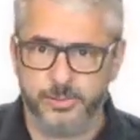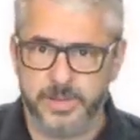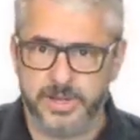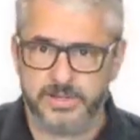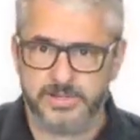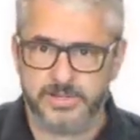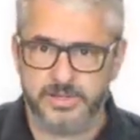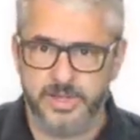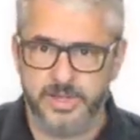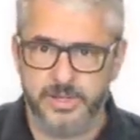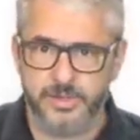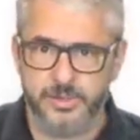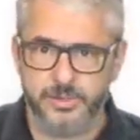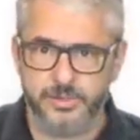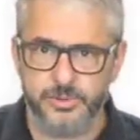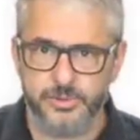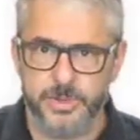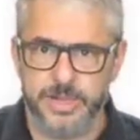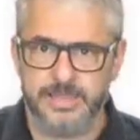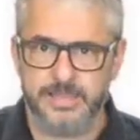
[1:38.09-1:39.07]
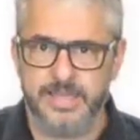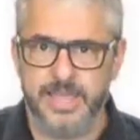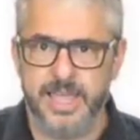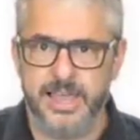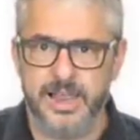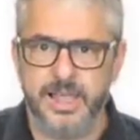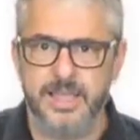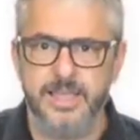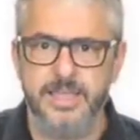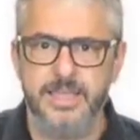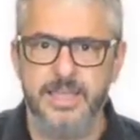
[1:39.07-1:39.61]
parceiros
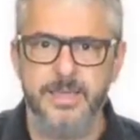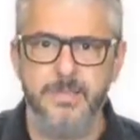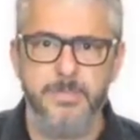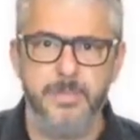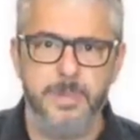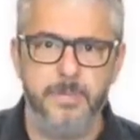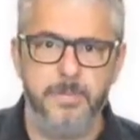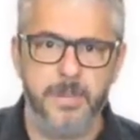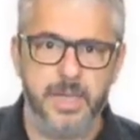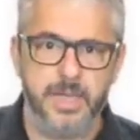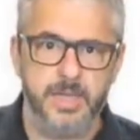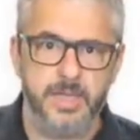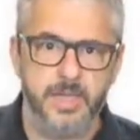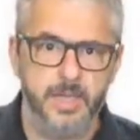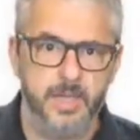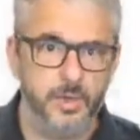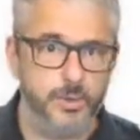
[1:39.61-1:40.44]
Matera e Bipay,